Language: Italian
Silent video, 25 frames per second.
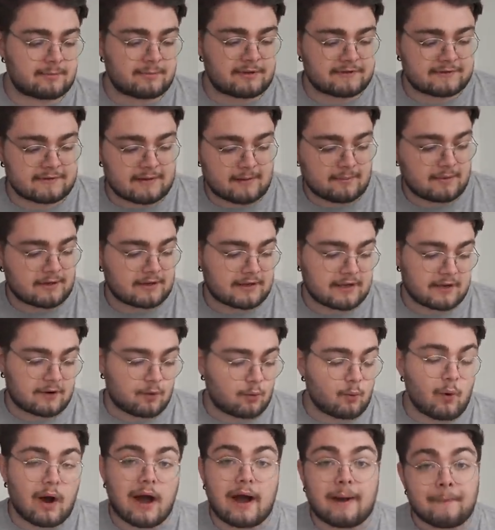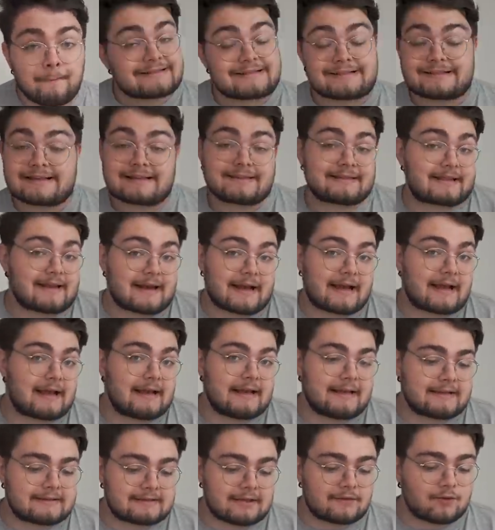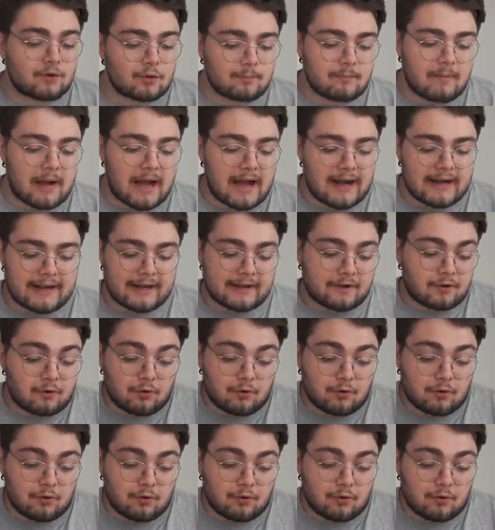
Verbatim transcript: mi sa, perché qua si sente una galletta normale